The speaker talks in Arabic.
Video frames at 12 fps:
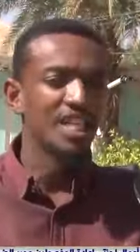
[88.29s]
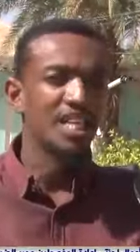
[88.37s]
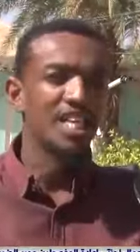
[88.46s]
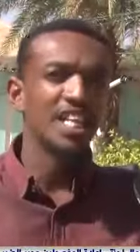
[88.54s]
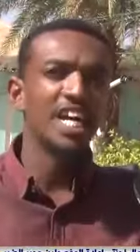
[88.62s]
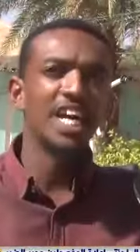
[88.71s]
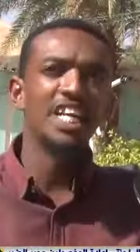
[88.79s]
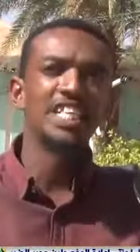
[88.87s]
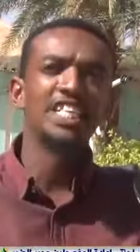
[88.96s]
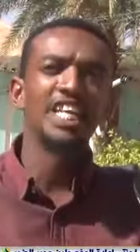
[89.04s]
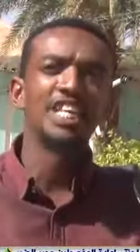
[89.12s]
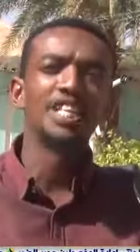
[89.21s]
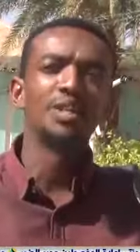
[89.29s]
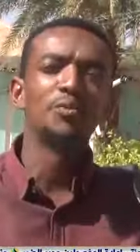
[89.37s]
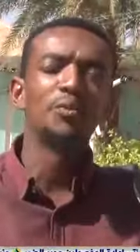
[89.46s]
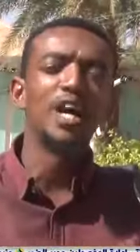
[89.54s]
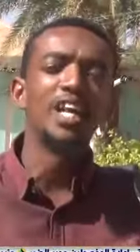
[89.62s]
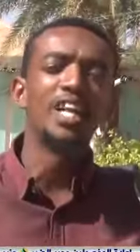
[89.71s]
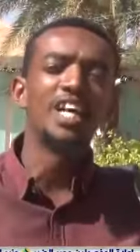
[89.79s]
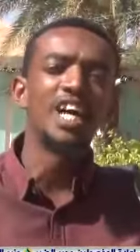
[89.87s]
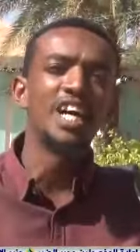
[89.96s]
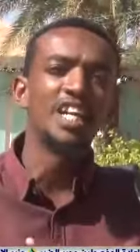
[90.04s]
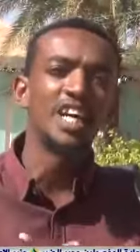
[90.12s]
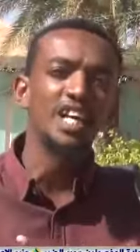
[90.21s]
يا قشاي دموع
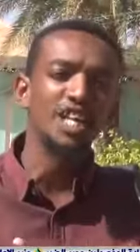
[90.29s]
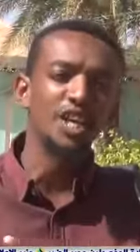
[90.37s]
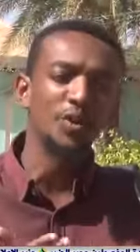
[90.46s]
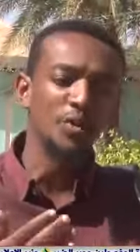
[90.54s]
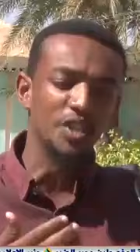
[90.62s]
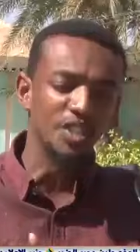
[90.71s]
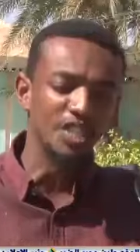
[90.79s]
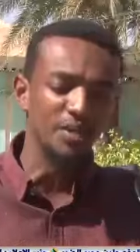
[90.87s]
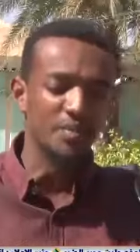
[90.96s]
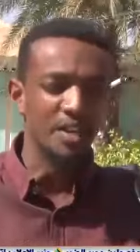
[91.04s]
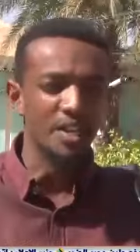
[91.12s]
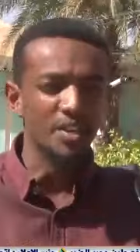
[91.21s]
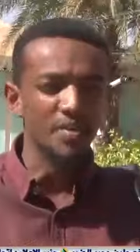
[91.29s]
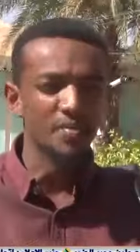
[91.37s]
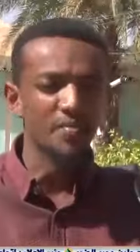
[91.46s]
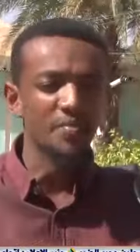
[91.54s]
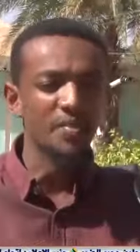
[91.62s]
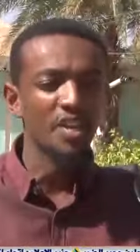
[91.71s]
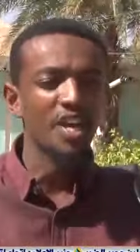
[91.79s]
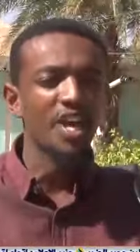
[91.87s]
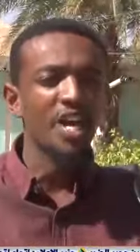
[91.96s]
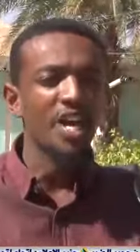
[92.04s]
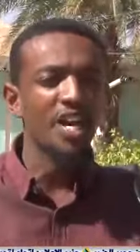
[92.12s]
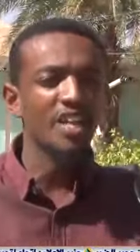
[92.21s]
الكان عليه نصيبة
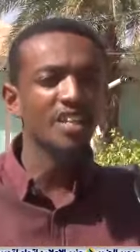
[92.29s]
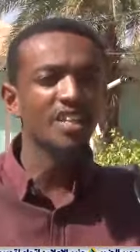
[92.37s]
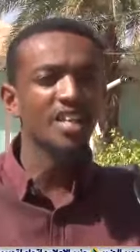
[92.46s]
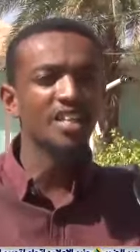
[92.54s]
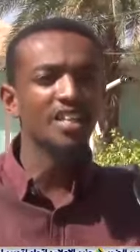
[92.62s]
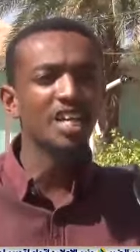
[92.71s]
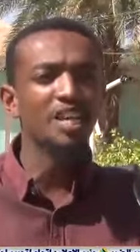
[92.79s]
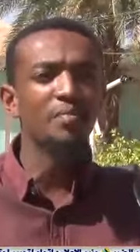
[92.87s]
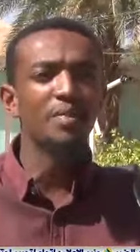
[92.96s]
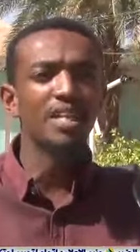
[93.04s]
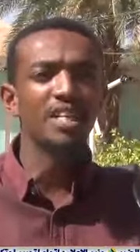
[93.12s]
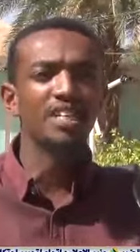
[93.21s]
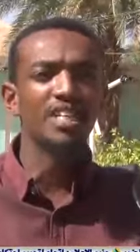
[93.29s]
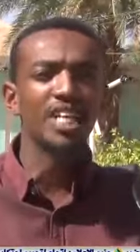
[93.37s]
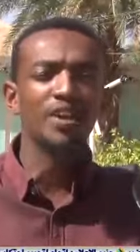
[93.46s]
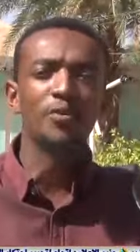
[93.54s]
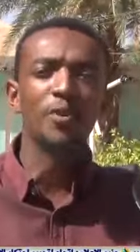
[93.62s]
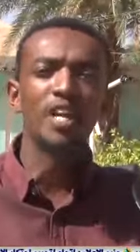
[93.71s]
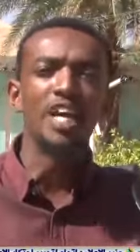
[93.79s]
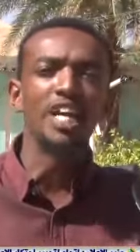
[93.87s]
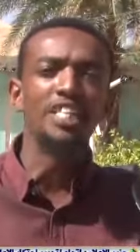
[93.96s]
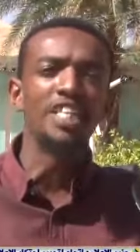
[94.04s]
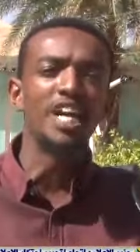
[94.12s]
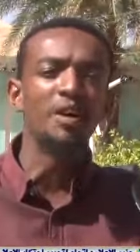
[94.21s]
أرضك طيبة للضيف
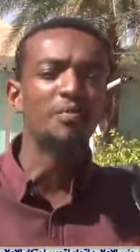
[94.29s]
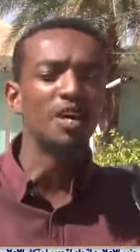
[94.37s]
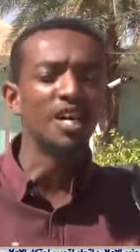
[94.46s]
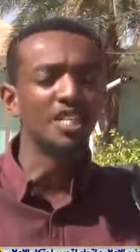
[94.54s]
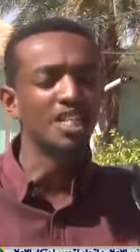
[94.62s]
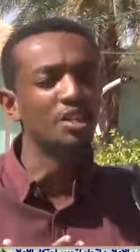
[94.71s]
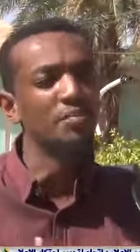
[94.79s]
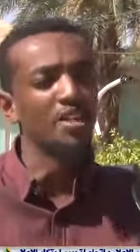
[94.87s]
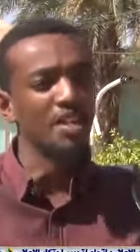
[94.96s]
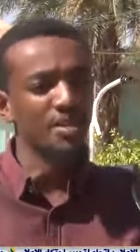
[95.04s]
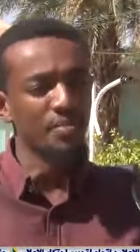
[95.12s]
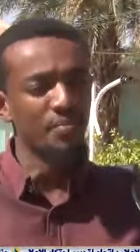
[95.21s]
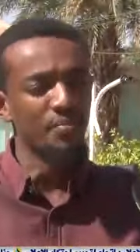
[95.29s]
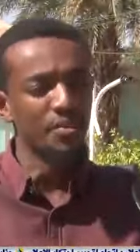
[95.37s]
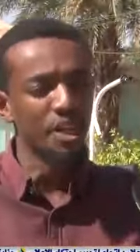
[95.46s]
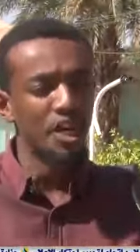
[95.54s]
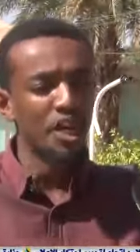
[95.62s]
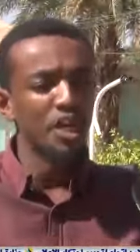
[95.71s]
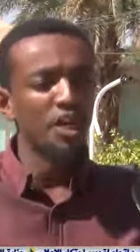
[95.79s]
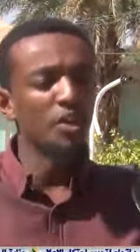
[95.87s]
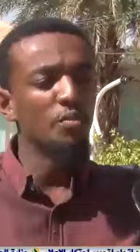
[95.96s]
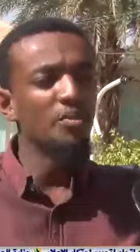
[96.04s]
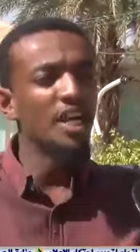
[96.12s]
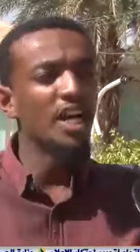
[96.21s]
والعشامة خصيبة
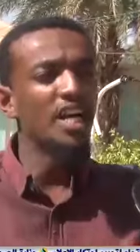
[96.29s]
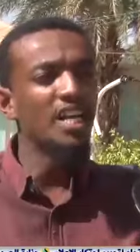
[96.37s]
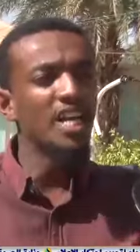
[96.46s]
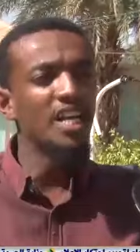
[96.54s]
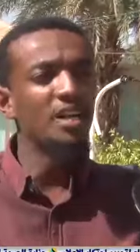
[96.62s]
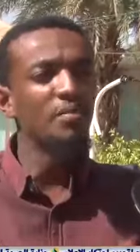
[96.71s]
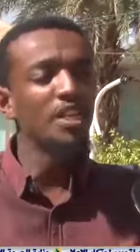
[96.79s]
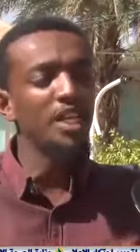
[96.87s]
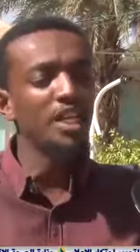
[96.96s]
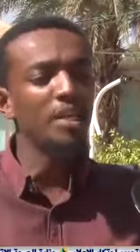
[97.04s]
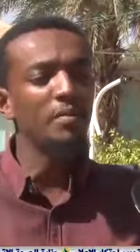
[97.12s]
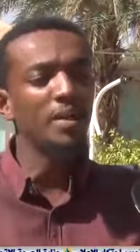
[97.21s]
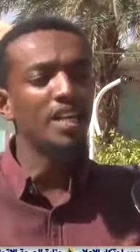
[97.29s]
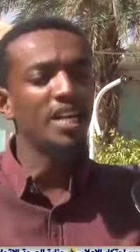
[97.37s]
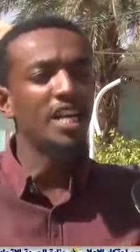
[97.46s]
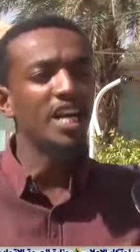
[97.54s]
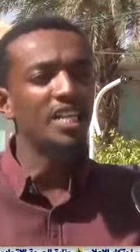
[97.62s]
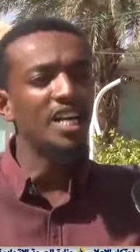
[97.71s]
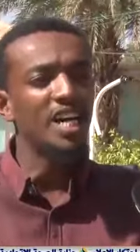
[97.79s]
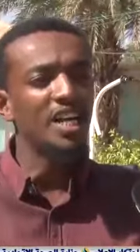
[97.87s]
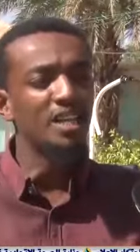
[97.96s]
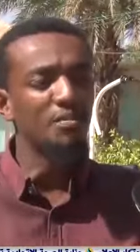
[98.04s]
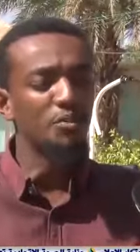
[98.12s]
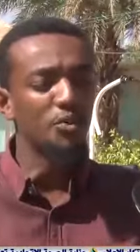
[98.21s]
يوم تعنانا من قبل
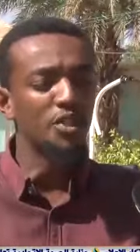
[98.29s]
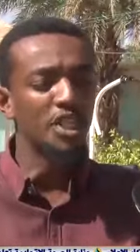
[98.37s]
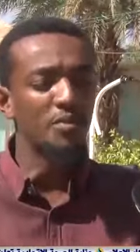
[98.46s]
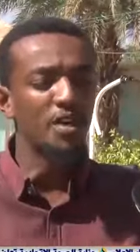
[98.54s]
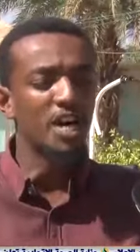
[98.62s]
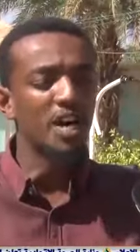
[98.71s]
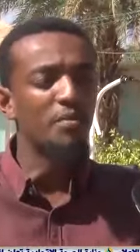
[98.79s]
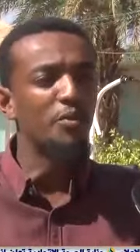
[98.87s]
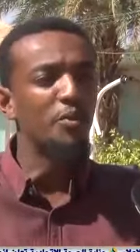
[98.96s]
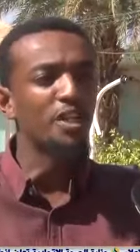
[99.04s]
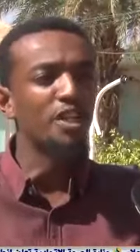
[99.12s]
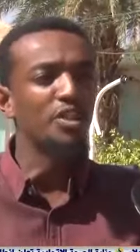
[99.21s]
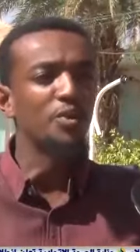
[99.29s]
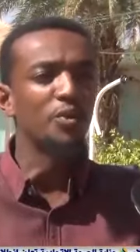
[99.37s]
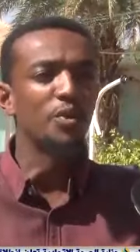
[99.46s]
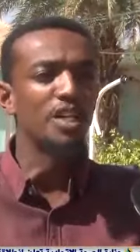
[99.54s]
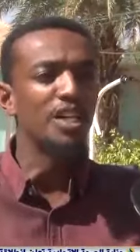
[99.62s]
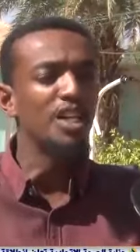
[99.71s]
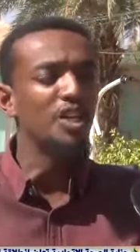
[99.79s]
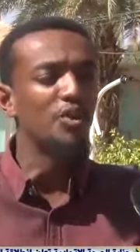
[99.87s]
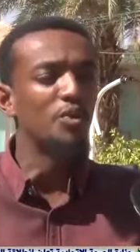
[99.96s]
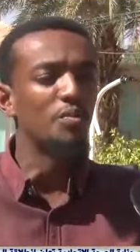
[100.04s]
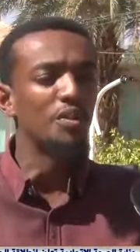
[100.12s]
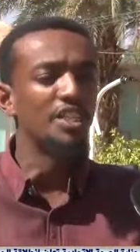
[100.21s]
العدانة مصيبة أبويا الدخري
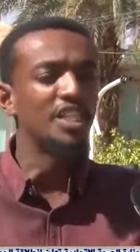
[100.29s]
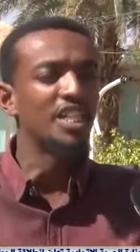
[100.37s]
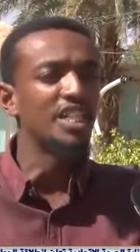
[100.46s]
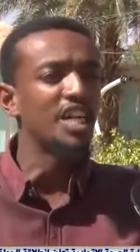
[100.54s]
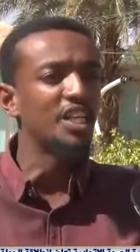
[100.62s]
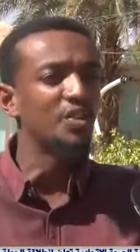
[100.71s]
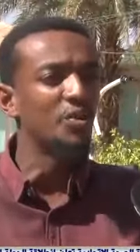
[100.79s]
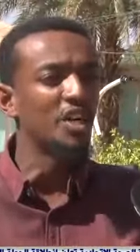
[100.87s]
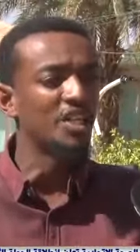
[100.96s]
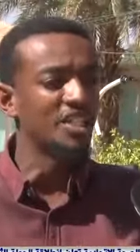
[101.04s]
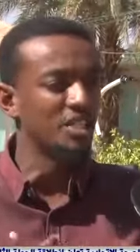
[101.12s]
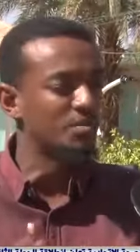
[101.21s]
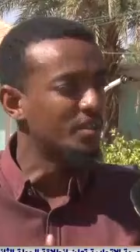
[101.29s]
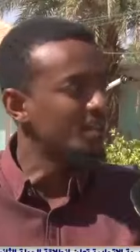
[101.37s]
لليوم الشدايد عصيبة